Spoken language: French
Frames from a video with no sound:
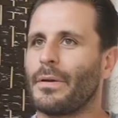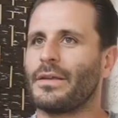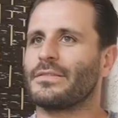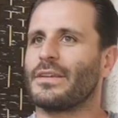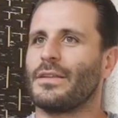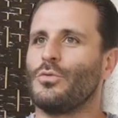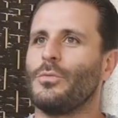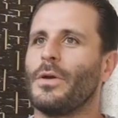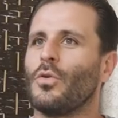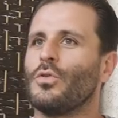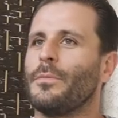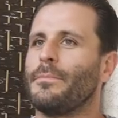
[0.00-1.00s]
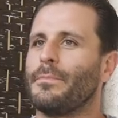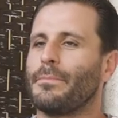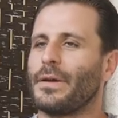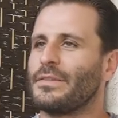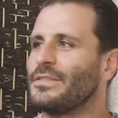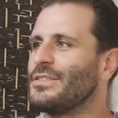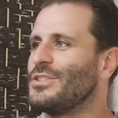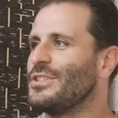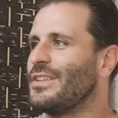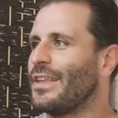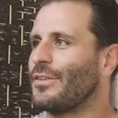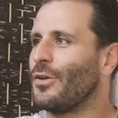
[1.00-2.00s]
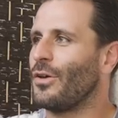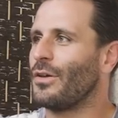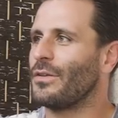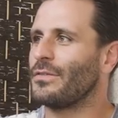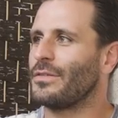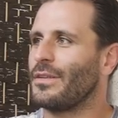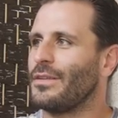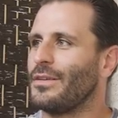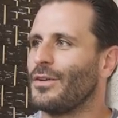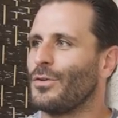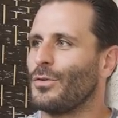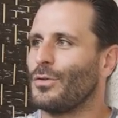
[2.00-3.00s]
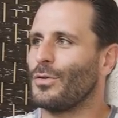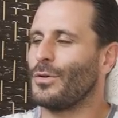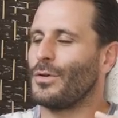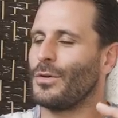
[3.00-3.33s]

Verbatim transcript: presque un numéro de prestidigitateur, c'est-à-dire euh,